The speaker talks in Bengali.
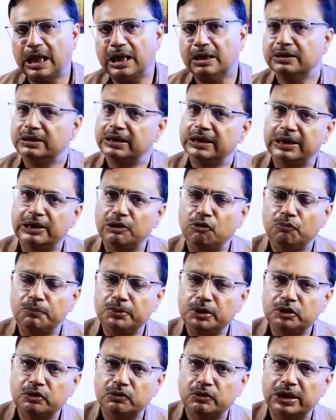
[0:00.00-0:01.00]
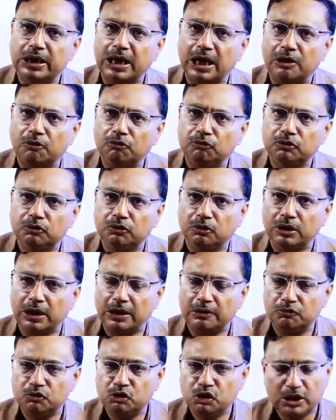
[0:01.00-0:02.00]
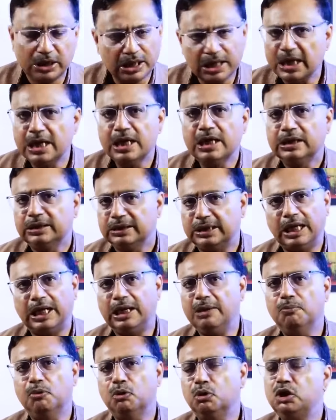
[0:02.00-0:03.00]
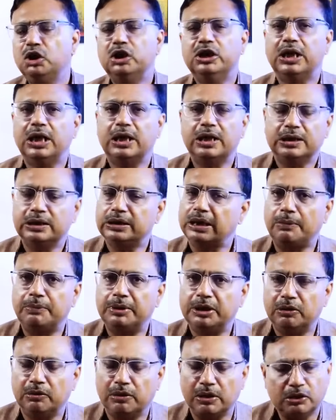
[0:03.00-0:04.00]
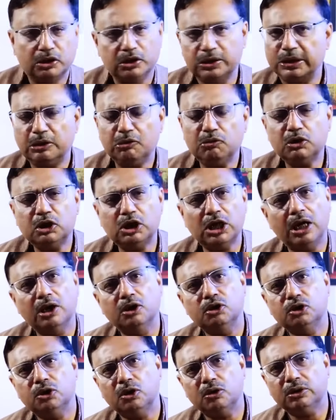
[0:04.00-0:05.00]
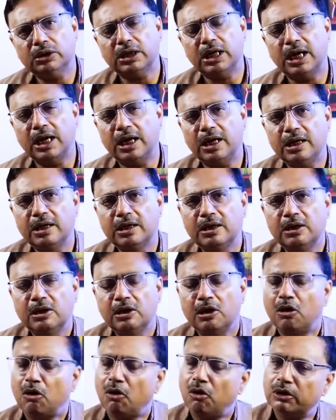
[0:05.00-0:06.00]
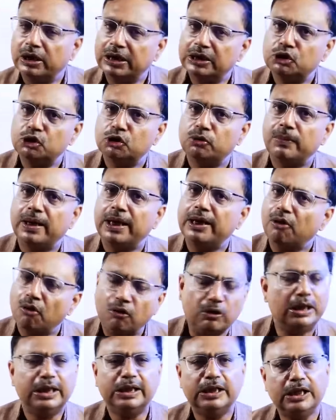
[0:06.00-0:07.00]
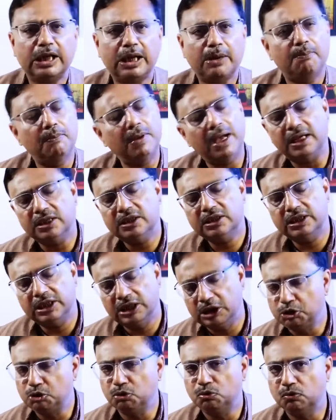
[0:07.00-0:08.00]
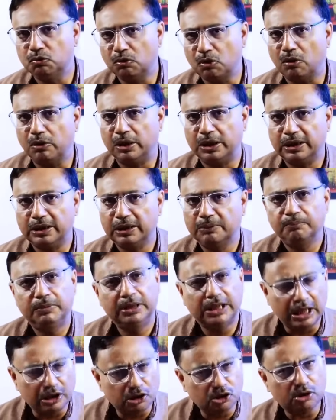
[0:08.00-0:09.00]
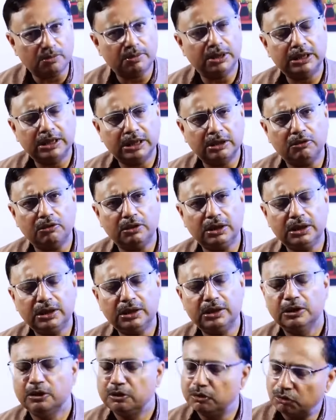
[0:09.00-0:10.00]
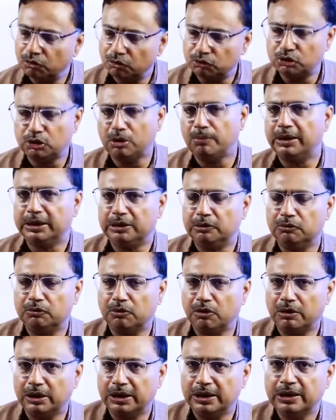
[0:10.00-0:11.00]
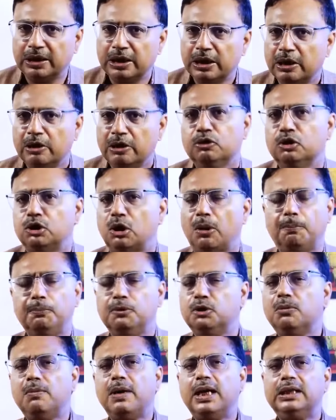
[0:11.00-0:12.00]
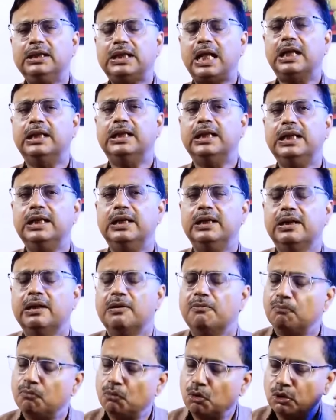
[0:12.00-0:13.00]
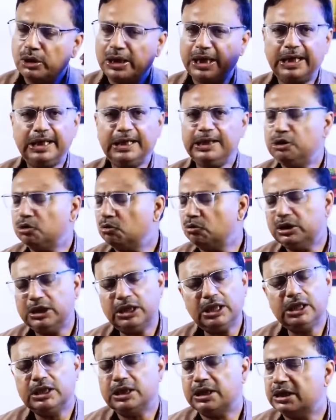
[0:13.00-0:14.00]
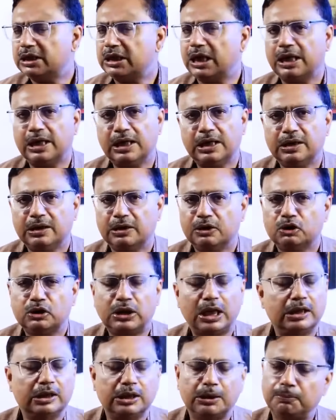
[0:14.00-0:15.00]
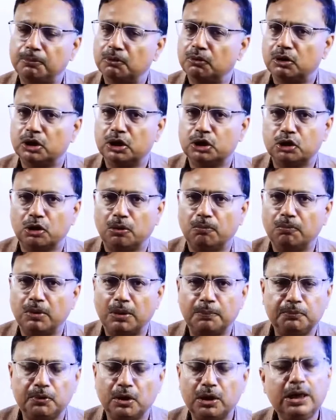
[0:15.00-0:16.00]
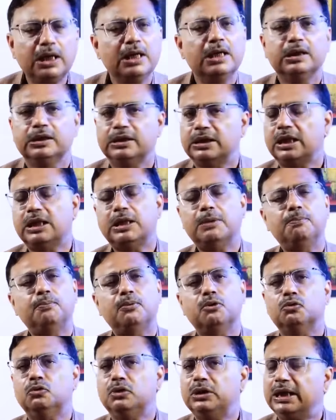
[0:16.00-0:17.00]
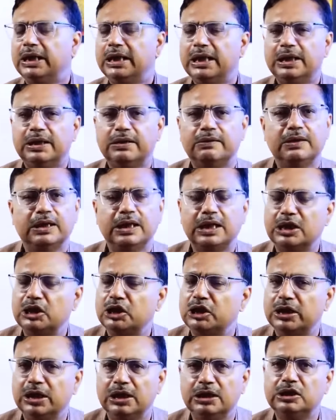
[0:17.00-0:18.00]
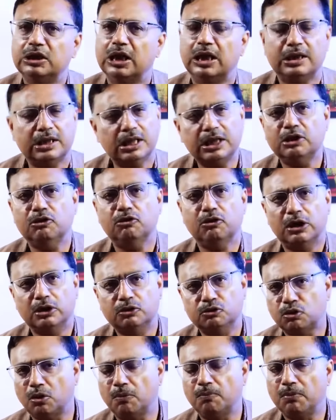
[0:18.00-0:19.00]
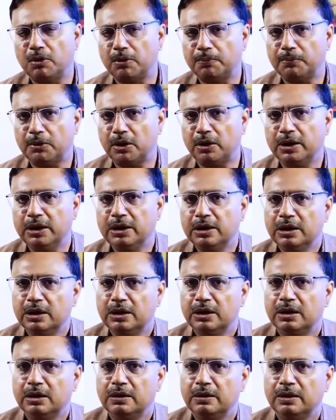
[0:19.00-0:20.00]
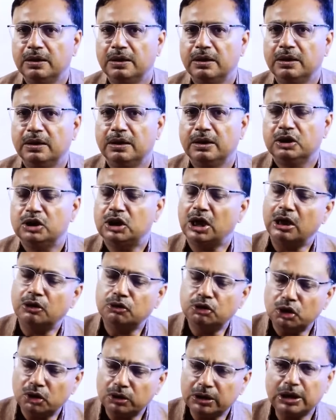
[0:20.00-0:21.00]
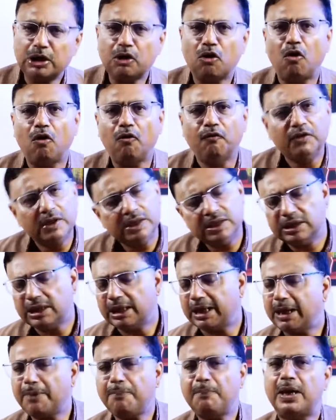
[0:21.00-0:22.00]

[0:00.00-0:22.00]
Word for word: তার দিকে অভিযোগের আঙুল তোলা হচ্ছে তাকে বহিষ্কারের দাবি করা হচ্ছে দেখুন সাংসদরা অনেক সময় অনেককে পাস ইস্যু করেন বিধানসভাতে করেন লোকসভাতেও করেন সবসময় তাদের মনে কি চলছে সেটা জানার তাদের পক্ষে সম্ভব নয় তাদের প্রত্যেকের ক্রেডেন্সিয়াল যাচাই করা সম্ভব নয় সাংসদের অফিস থেকে